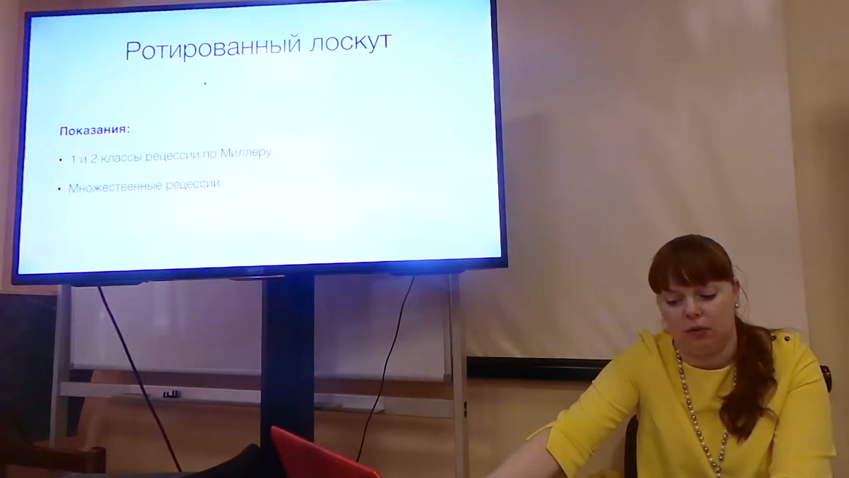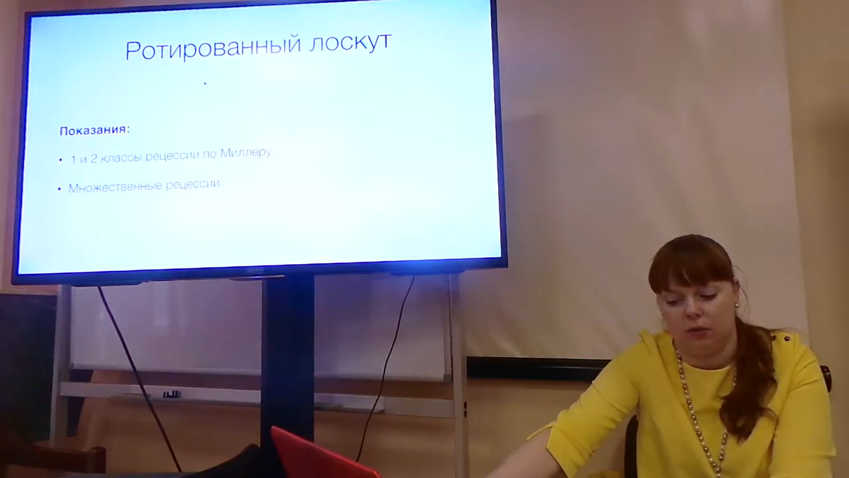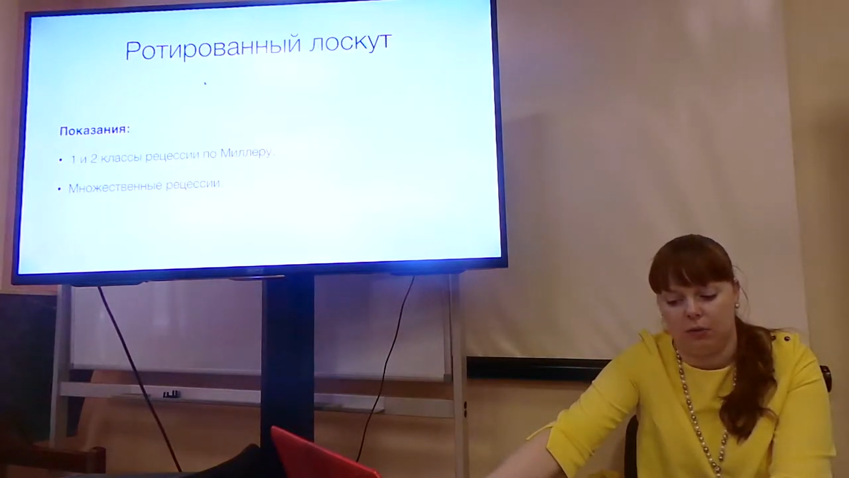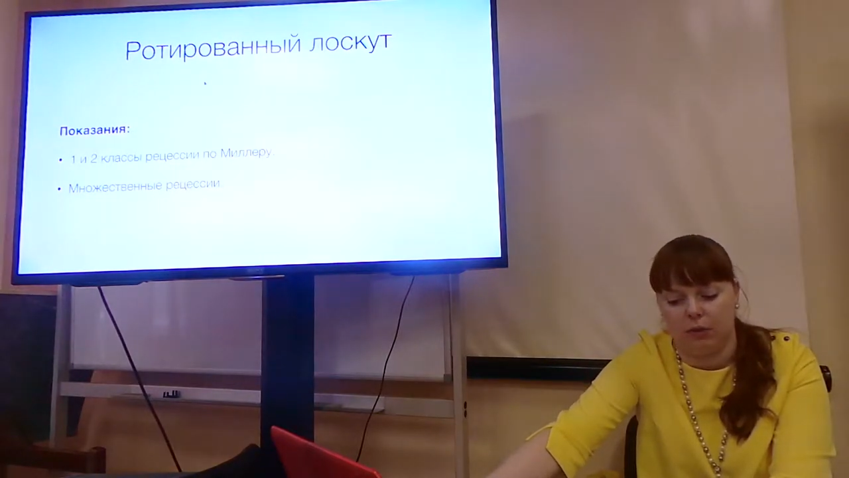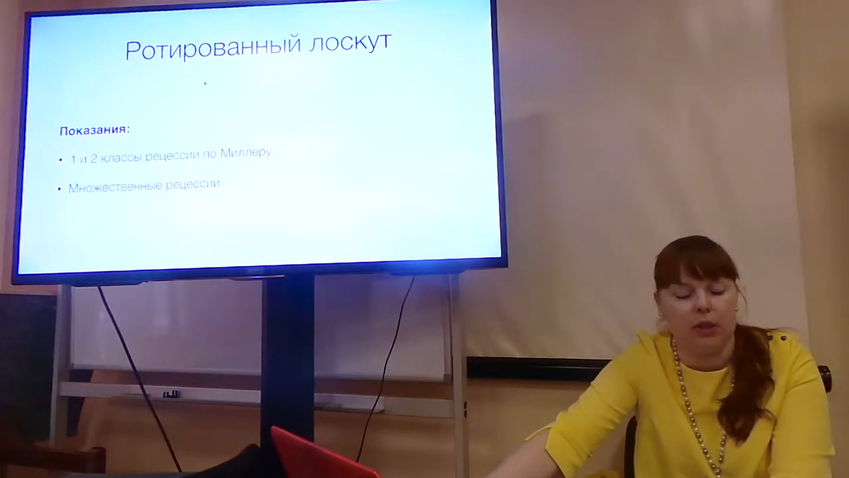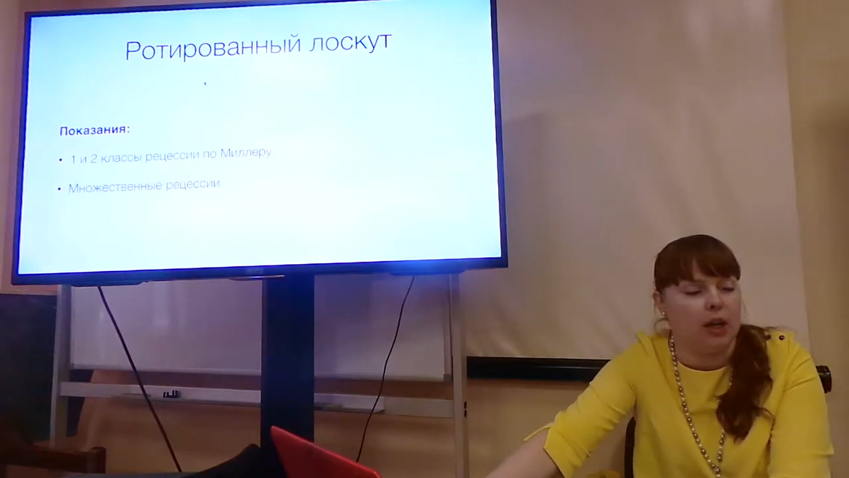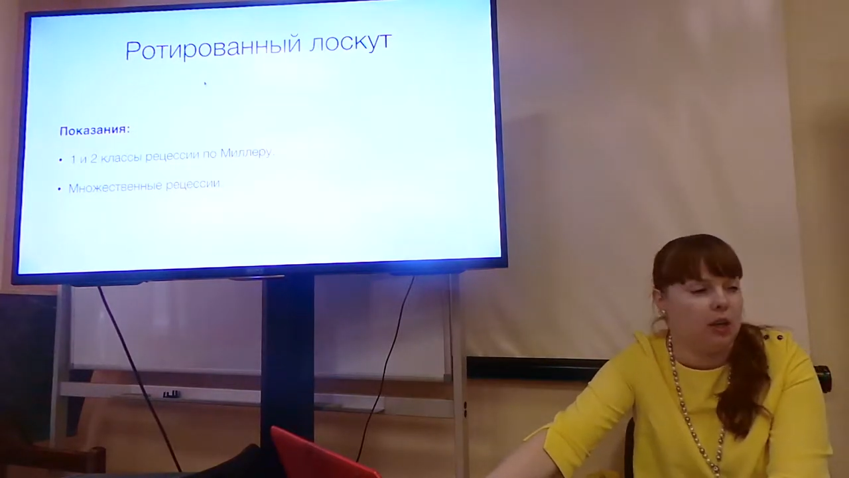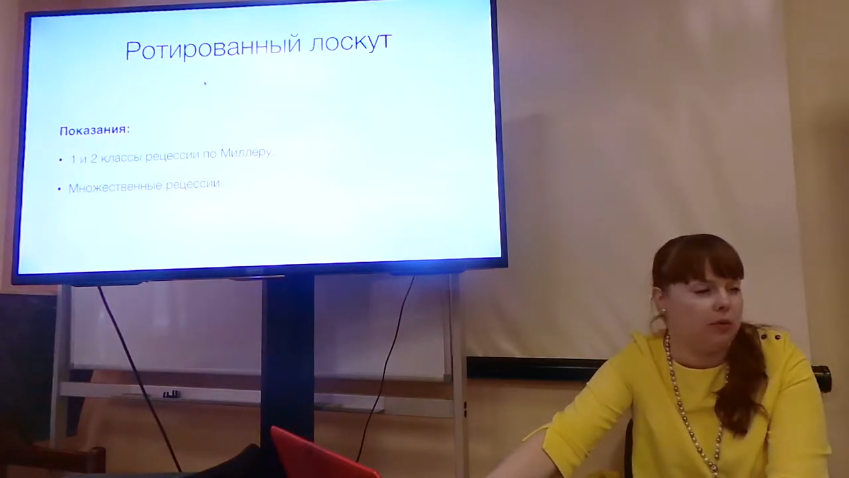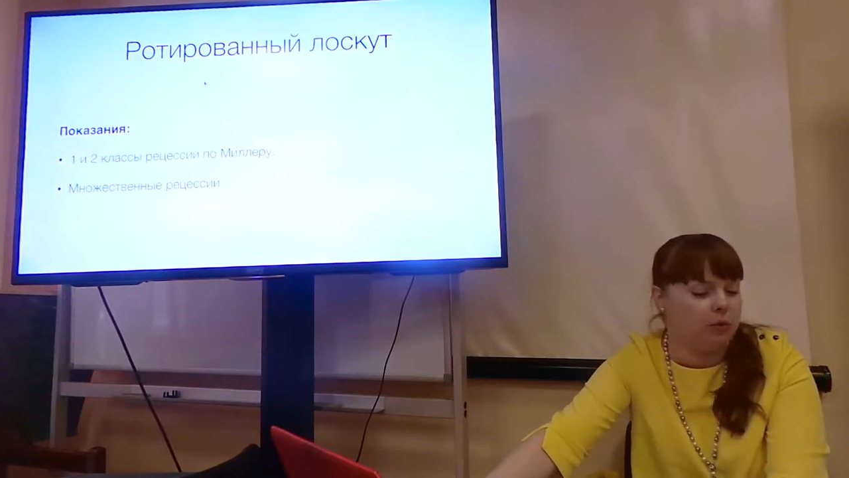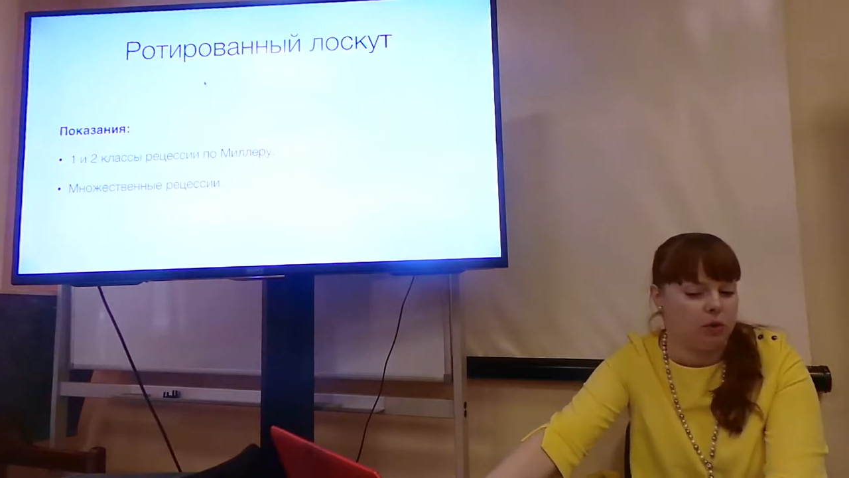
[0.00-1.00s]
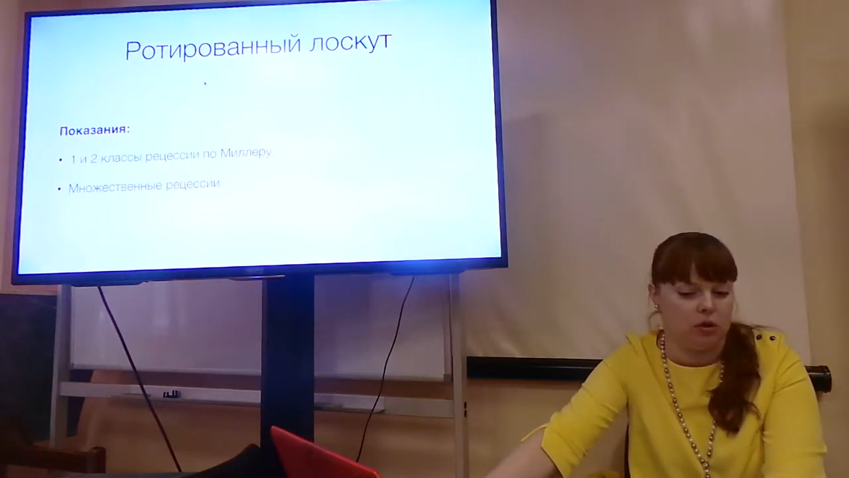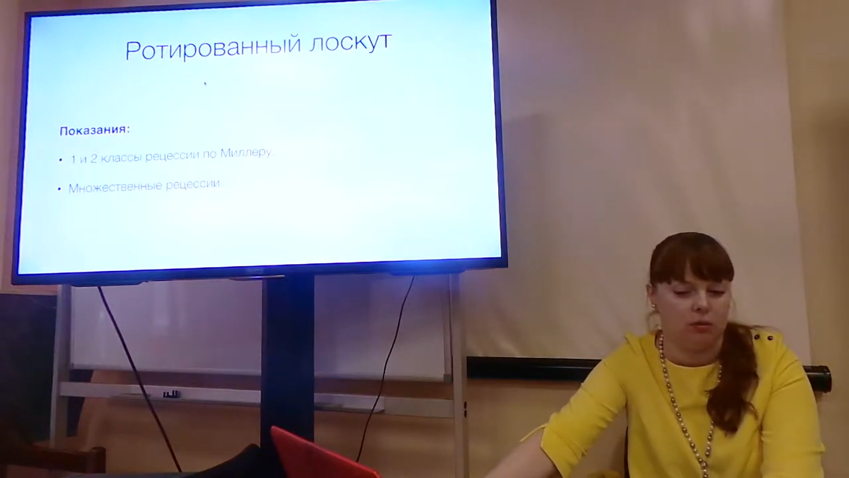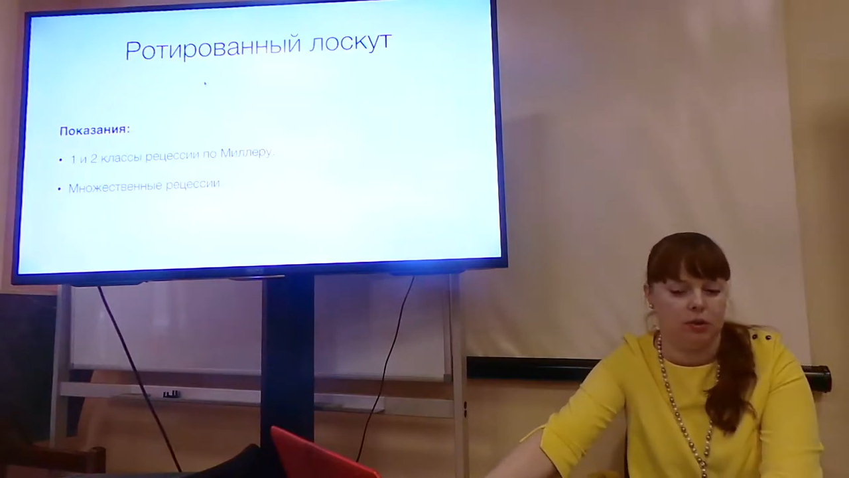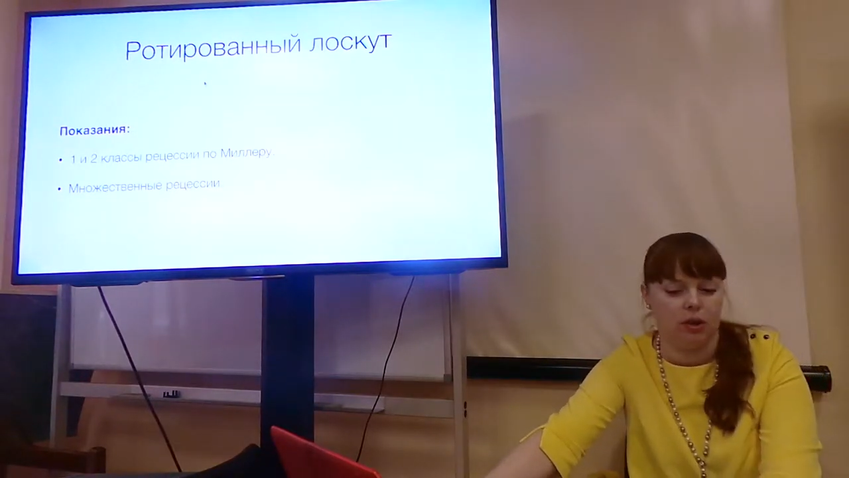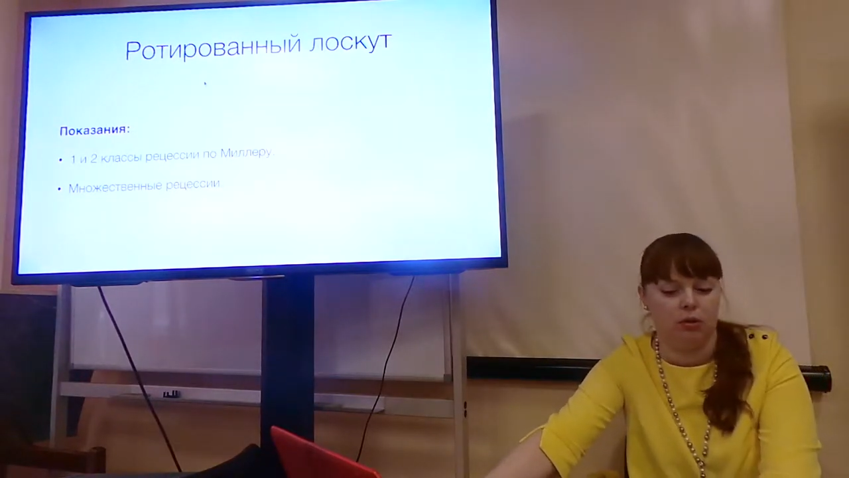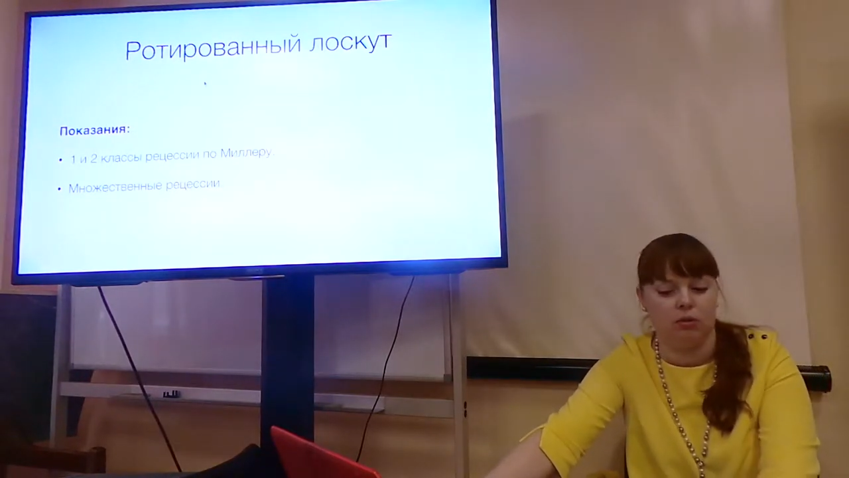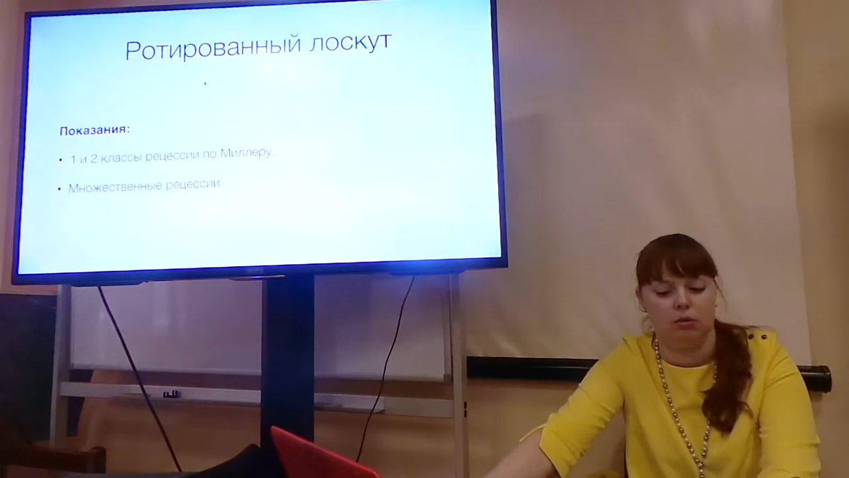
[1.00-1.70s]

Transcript: вот в Милане в прошлом году,